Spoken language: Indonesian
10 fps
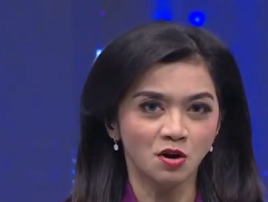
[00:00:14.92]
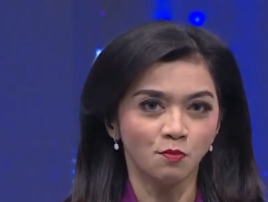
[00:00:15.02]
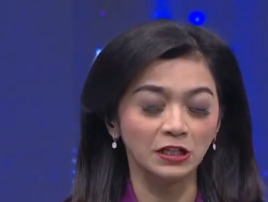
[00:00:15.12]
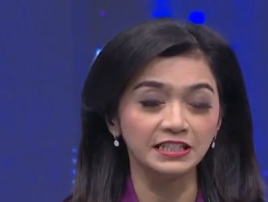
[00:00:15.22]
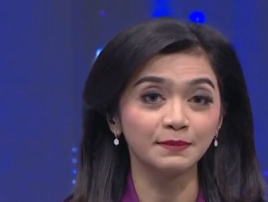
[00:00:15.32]

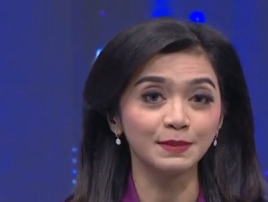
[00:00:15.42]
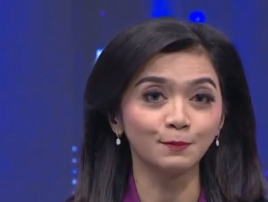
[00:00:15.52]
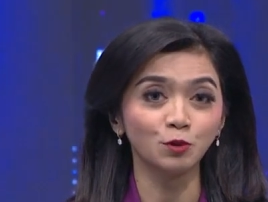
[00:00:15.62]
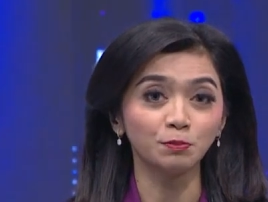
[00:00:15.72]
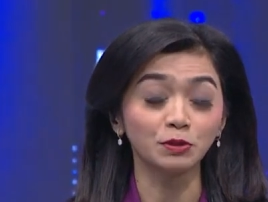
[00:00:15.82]
Polisi
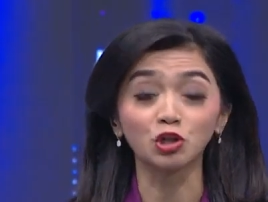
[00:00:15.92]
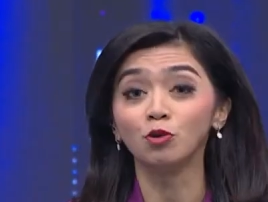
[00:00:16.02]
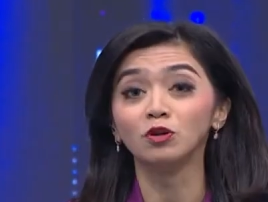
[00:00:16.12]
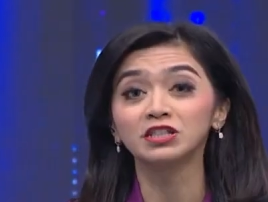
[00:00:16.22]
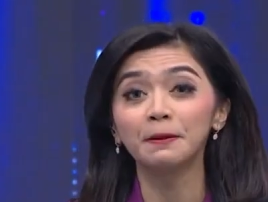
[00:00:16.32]
menyebut
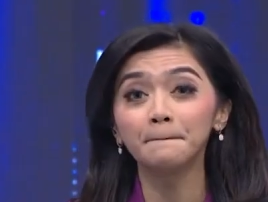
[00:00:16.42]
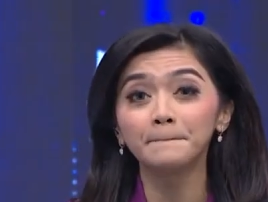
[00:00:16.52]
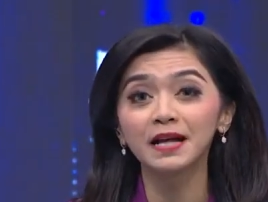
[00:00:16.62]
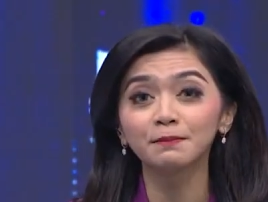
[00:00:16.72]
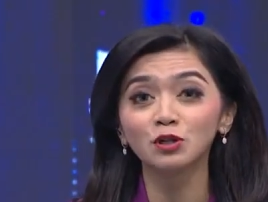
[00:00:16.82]
penerobos
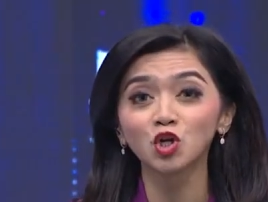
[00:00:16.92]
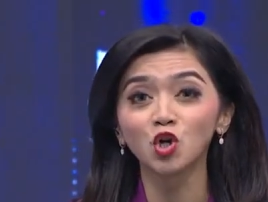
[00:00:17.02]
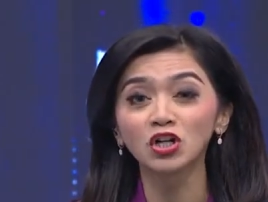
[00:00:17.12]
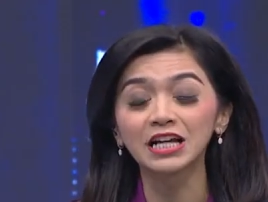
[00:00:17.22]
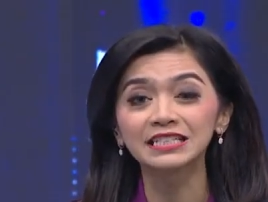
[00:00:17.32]
sempat
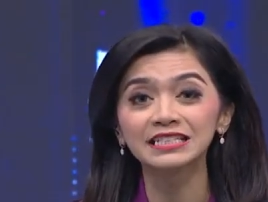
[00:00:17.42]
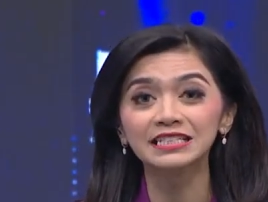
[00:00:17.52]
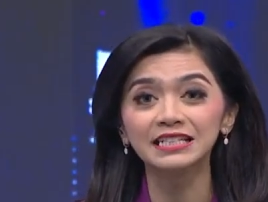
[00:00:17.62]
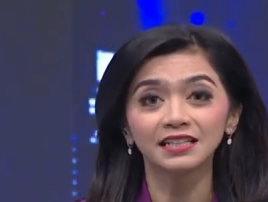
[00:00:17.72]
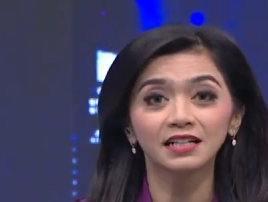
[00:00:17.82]
menodongkan
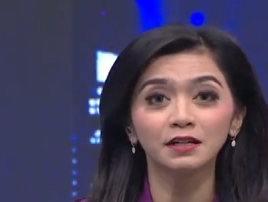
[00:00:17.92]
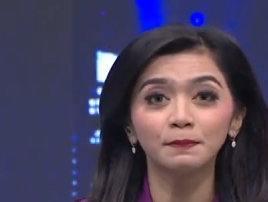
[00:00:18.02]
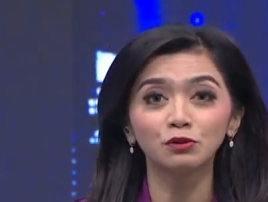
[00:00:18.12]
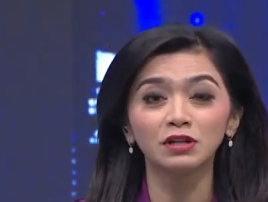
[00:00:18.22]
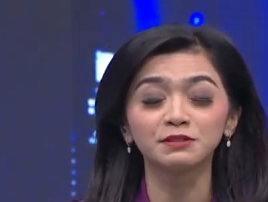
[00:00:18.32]
senjata ke
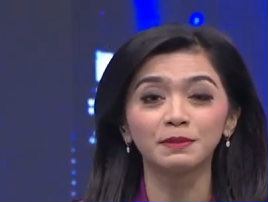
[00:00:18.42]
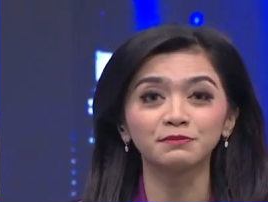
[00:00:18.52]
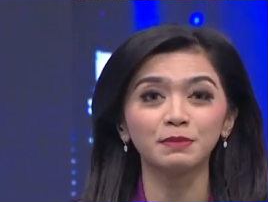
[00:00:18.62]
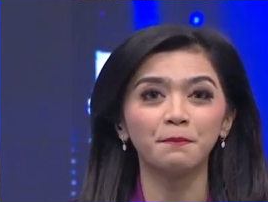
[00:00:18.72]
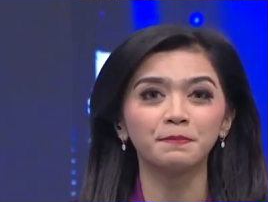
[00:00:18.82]
petugas pas
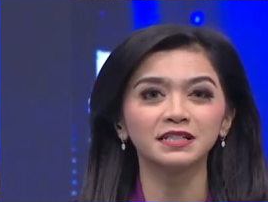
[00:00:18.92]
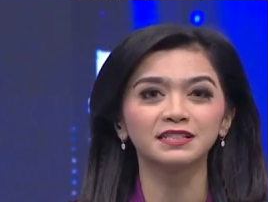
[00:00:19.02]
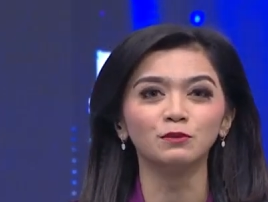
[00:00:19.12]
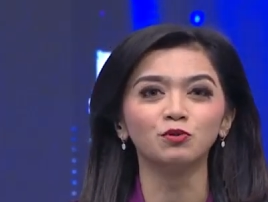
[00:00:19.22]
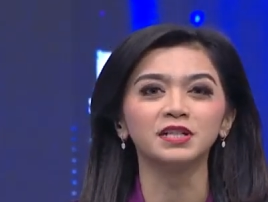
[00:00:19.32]
pampres
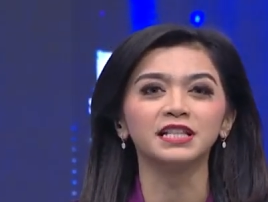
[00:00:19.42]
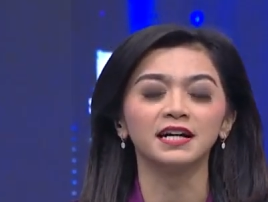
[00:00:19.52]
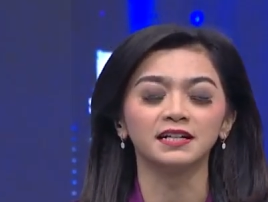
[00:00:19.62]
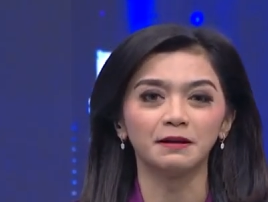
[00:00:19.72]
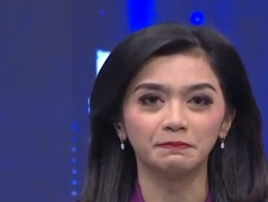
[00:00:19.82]
sebelum
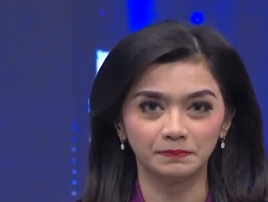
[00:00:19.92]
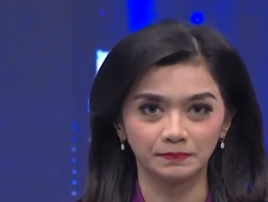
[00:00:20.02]
ditangkap.